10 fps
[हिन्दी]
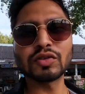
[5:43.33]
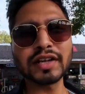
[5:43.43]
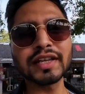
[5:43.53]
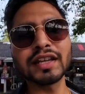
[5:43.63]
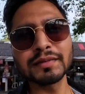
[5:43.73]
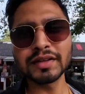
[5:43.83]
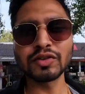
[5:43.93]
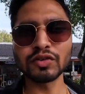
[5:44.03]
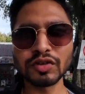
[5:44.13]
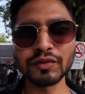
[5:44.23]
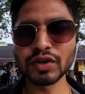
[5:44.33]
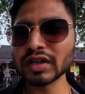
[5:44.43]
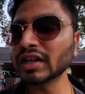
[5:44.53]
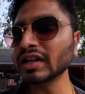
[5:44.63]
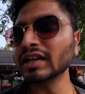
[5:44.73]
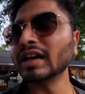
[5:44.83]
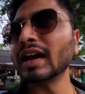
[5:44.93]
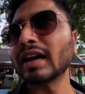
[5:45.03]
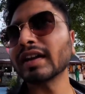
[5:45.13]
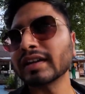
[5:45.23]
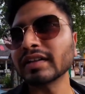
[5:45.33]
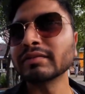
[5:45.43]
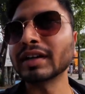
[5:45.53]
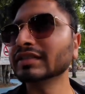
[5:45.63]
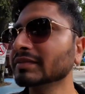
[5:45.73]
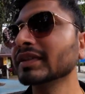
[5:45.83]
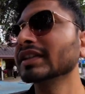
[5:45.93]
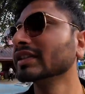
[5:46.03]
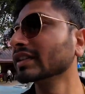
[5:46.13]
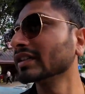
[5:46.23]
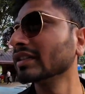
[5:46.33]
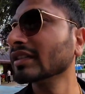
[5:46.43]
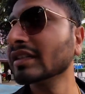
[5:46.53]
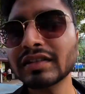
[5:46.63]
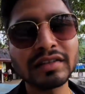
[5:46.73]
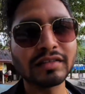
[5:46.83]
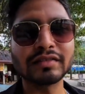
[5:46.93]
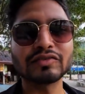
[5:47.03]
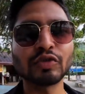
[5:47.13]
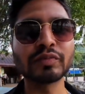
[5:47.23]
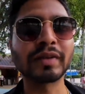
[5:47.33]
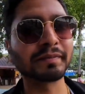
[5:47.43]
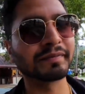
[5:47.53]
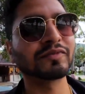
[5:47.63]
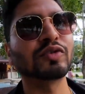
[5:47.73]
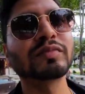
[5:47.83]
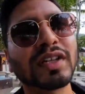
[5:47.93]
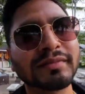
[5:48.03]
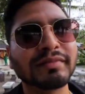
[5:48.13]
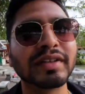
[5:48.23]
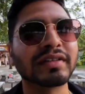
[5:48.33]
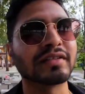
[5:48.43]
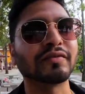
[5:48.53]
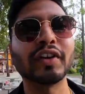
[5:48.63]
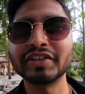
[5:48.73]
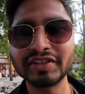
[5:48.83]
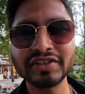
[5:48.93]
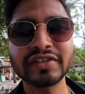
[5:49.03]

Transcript: ऑर्डर किया हमने कोकोनट वाटर एंड भाई साहब के लिए सोमतम सोमतम बट वेज